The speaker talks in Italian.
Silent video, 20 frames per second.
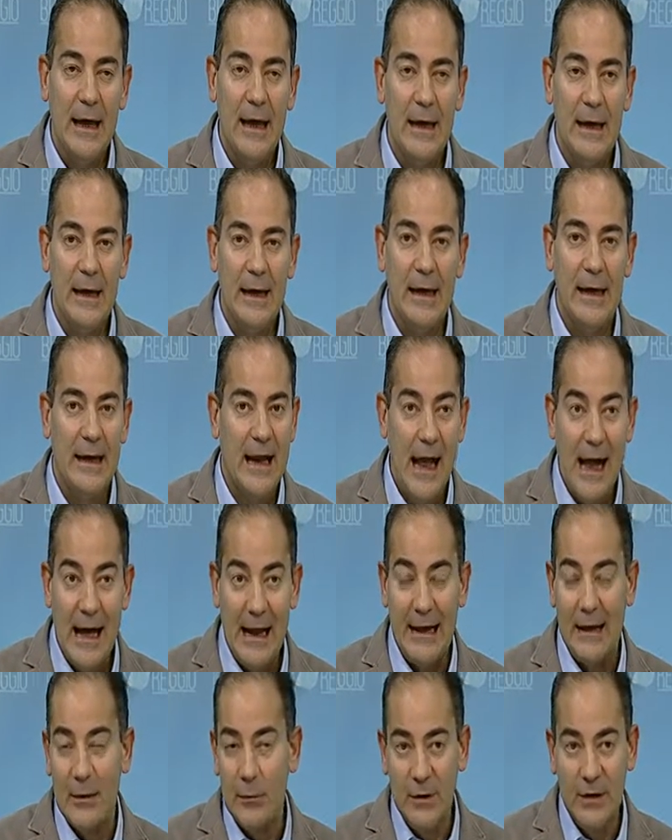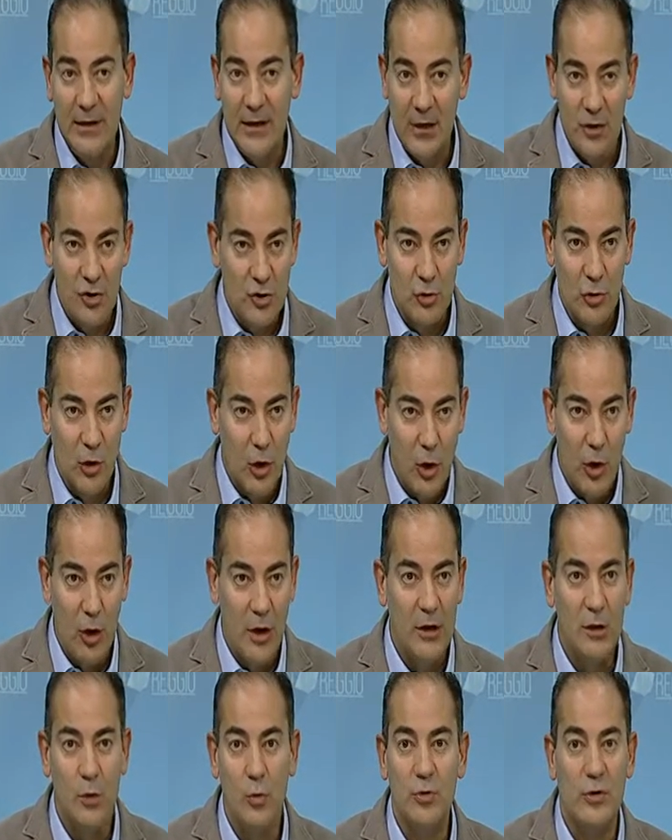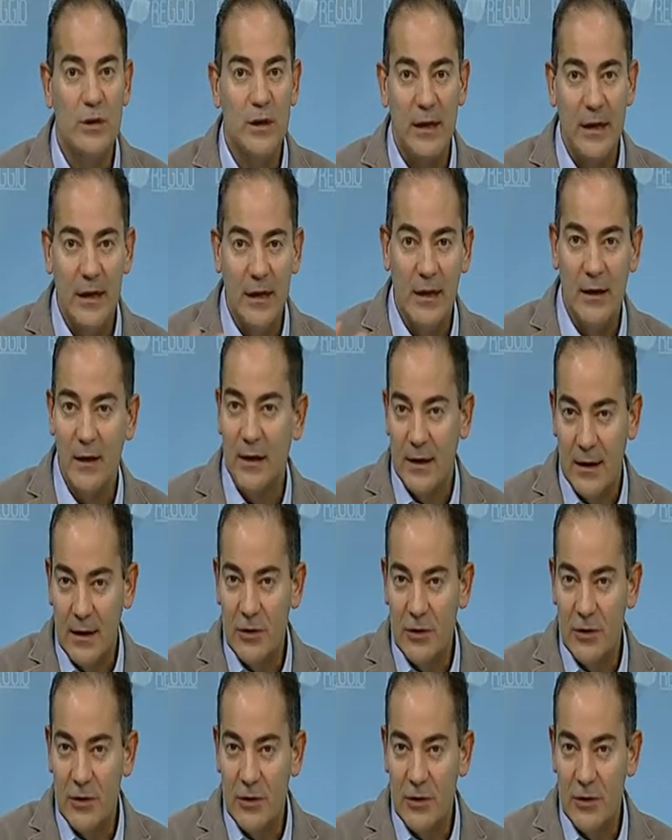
eh, reale, quindi che sono eh, gli utili, eh,